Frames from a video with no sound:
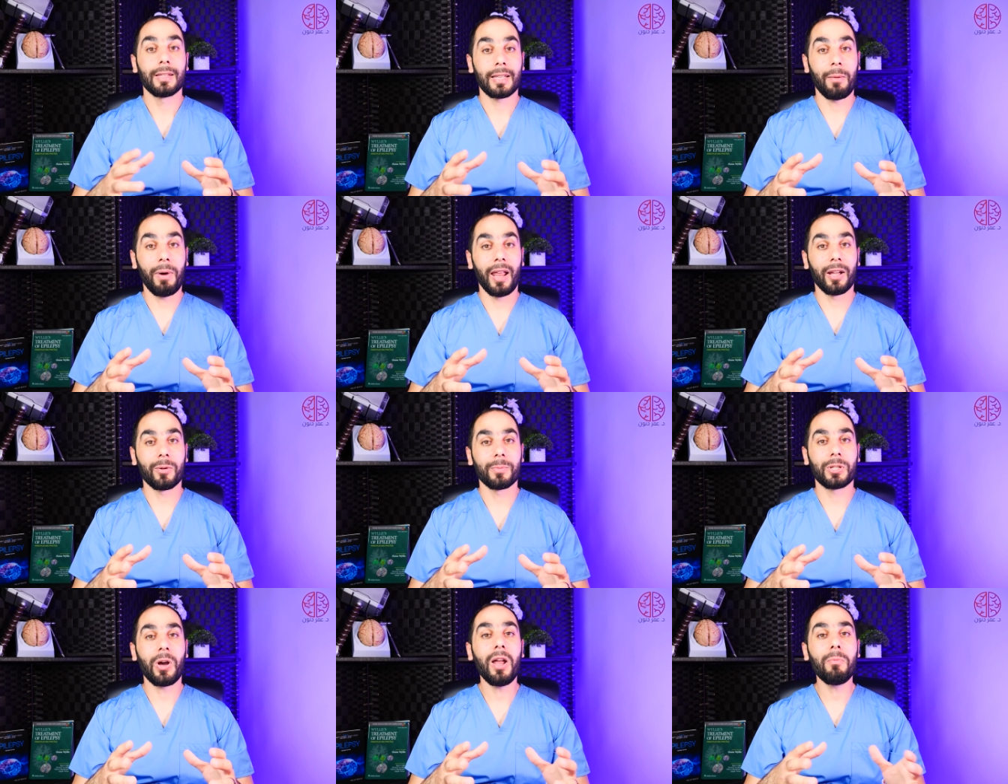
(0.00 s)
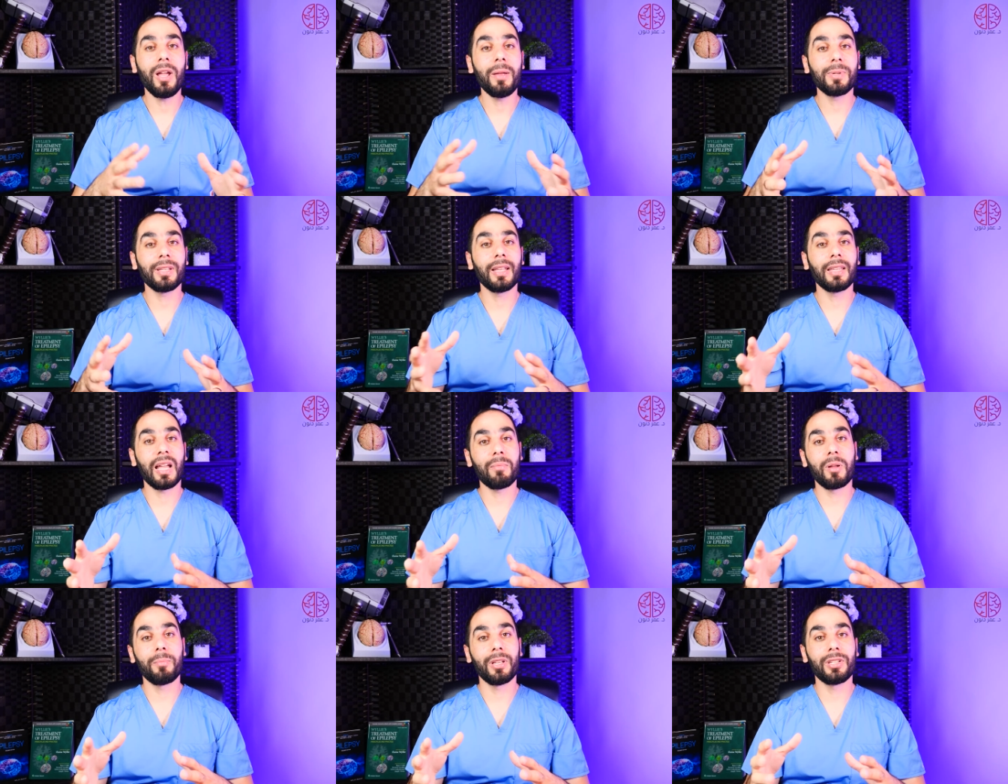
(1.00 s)
السلام عليكم سؤال مهم جدا
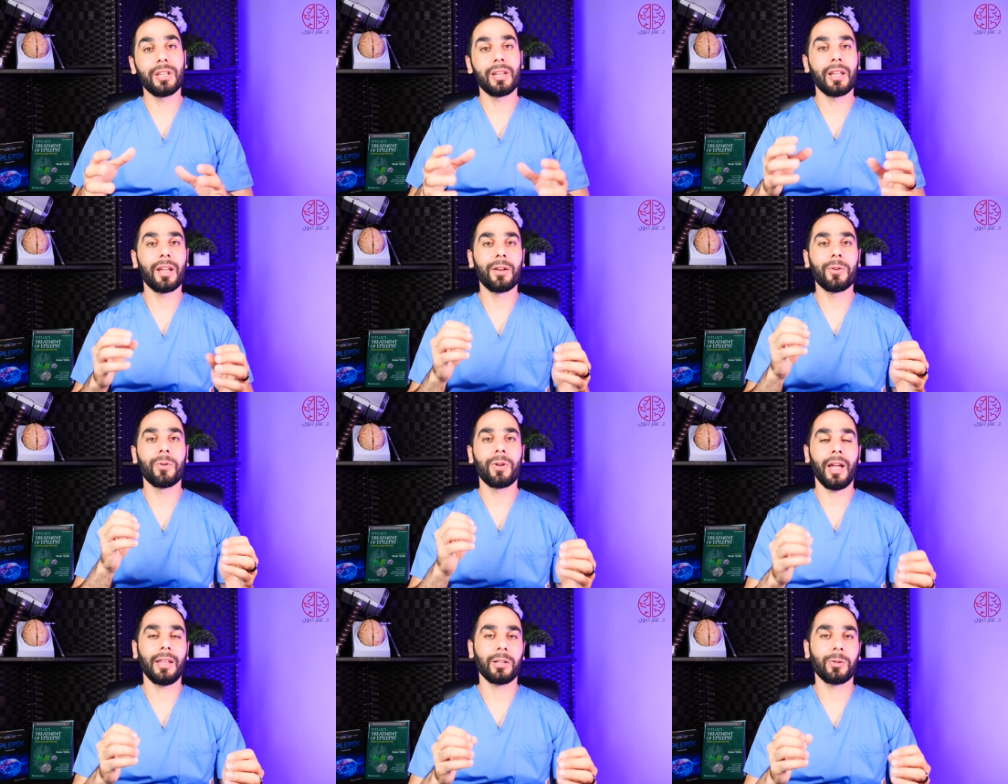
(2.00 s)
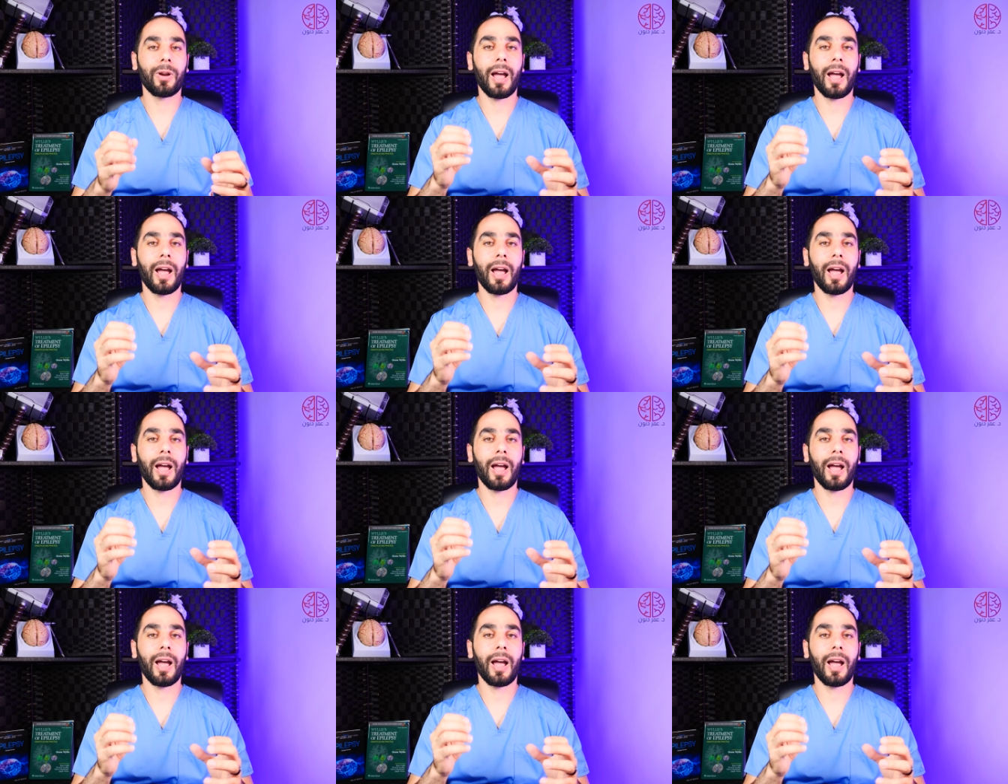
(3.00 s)
دائما بيجيني انه يا دكتور